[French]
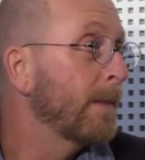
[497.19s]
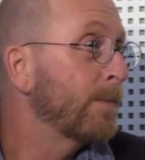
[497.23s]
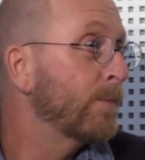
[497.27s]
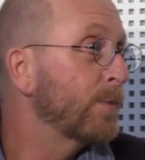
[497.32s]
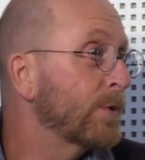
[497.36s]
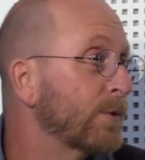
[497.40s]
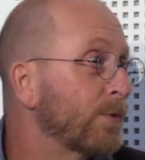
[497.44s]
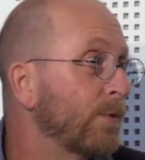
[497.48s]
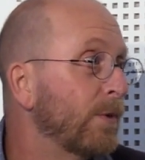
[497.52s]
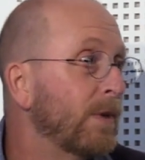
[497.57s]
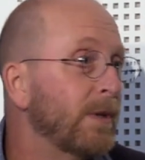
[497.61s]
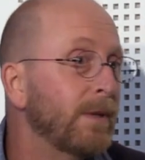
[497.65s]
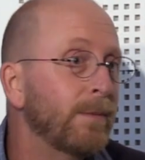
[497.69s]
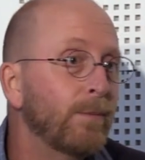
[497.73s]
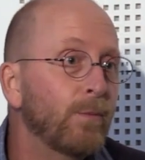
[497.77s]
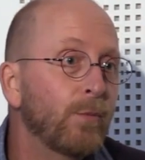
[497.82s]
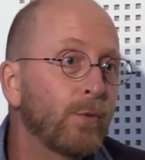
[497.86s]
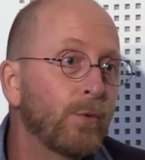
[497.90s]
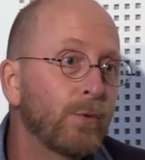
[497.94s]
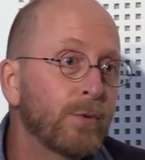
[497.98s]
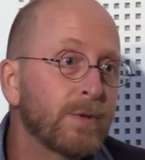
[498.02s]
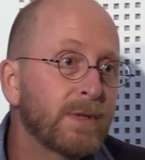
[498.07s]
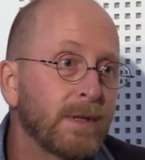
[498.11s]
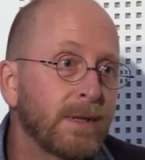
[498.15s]
Puisque mm. les
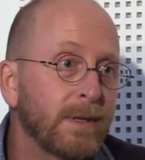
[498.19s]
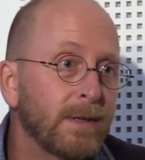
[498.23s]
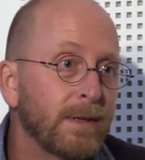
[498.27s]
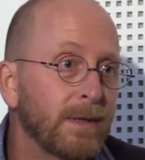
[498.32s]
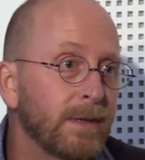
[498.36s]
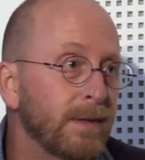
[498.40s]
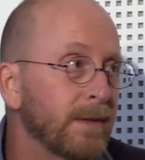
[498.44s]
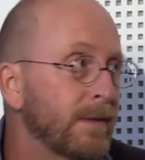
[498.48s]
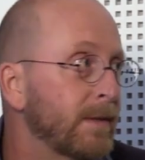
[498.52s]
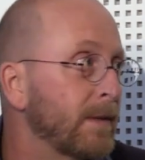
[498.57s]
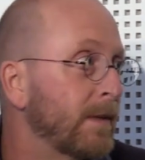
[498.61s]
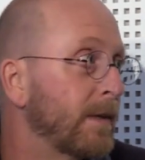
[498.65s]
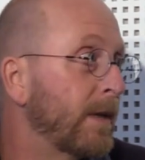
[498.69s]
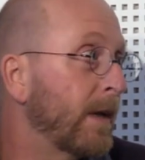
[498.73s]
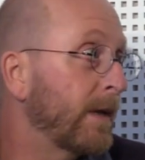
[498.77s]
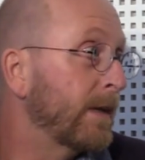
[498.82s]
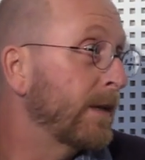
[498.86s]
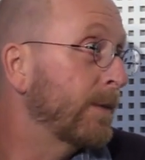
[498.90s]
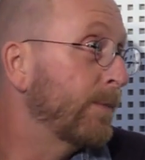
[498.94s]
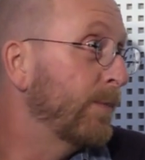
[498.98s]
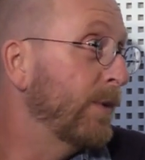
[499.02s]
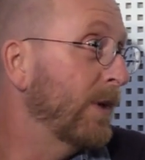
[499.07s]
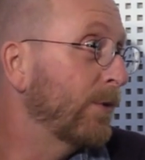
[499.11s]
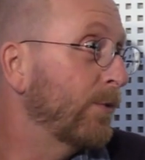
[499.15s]
mots, c'est il n'y a
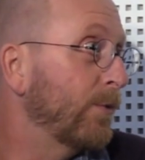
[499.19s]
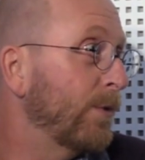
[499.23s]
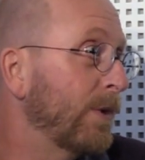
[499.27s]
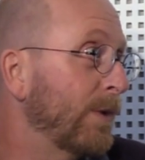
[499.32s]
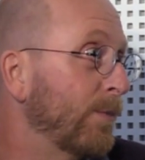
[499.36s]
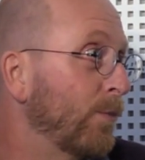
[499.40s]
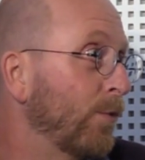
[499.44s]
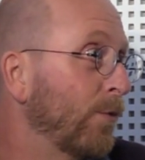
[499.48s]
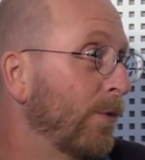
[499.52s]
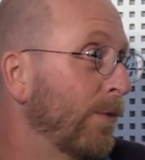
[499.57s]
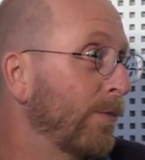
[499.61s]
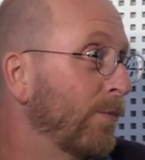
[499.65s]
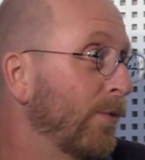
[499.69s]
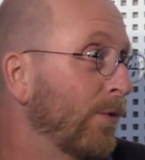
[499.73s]
rien de pire que les mots.